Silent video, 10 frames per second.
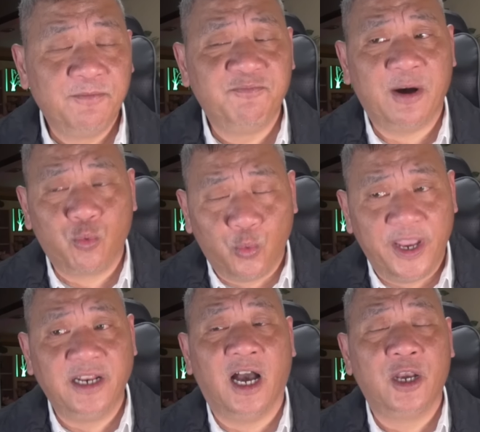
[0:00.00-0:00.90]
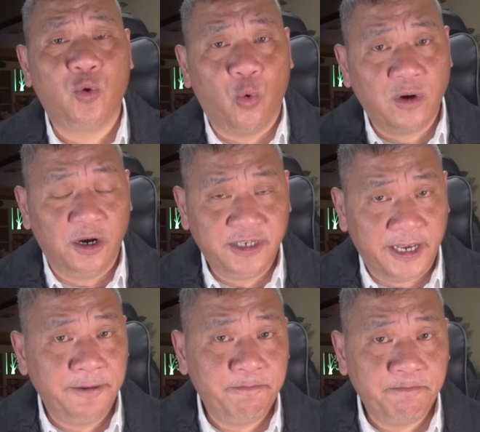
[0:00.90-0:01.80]
và quyền lợi của cử
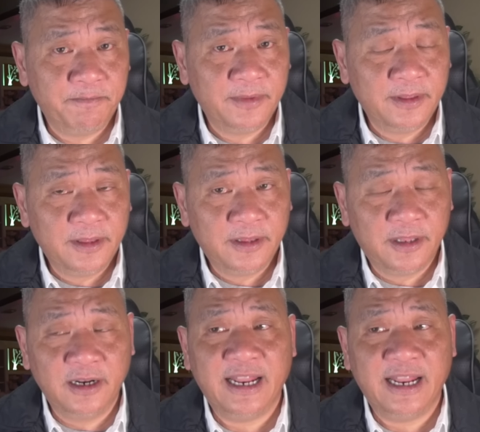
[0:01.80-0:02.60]
tri tức